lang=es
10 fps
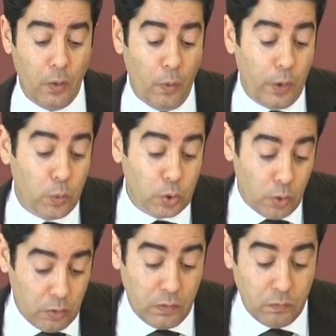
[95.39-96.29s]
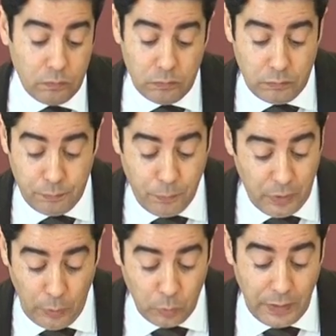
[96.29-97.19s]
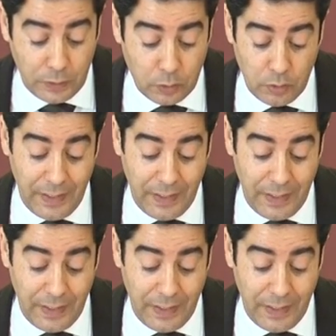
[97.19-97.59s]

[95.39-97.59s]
o incluso por dar un dato,